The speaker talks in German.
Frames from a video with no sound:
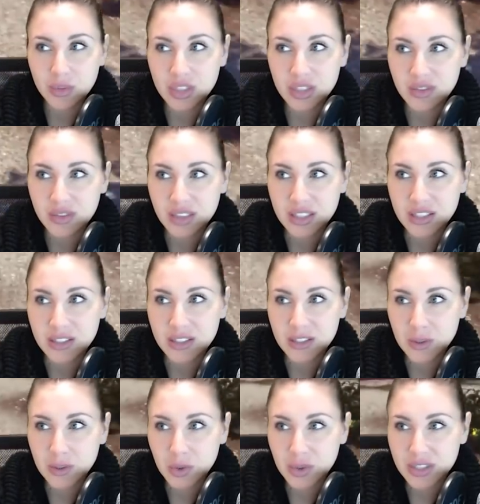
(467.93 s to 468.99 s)
so
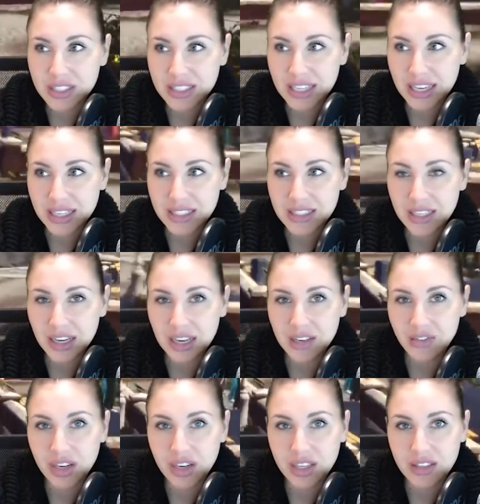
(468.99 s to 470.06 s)
Motivationstexte
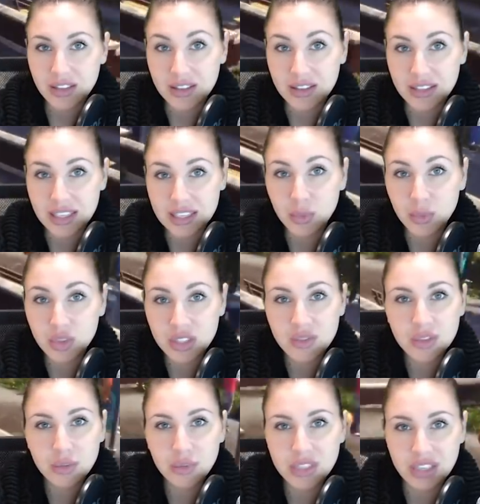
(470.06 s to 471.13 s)
einfach. Das
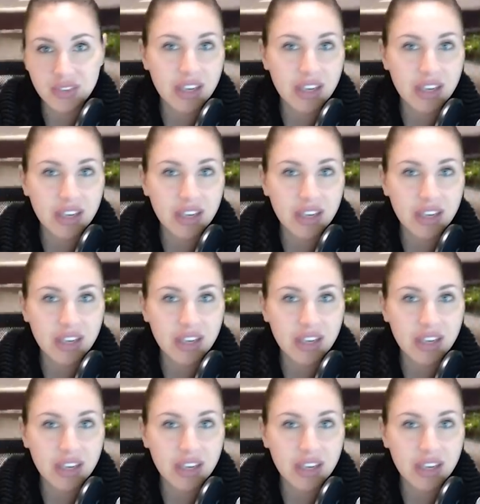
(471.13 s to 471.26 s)
motiviert mich